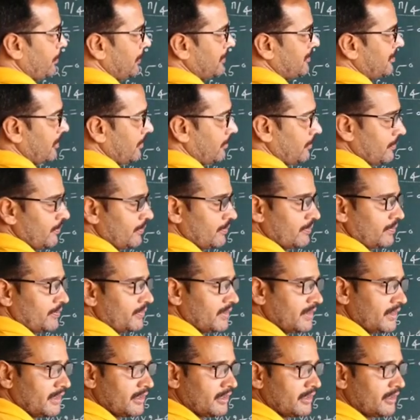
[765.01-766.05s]
विषम
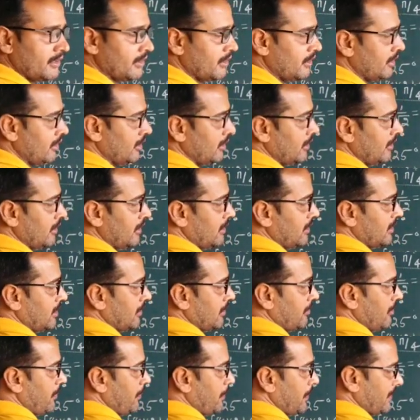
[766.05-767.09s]

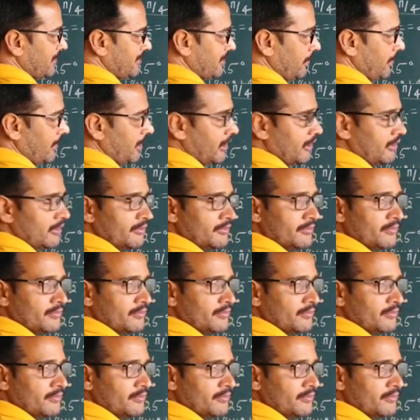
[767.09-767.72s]
जब ये विषम है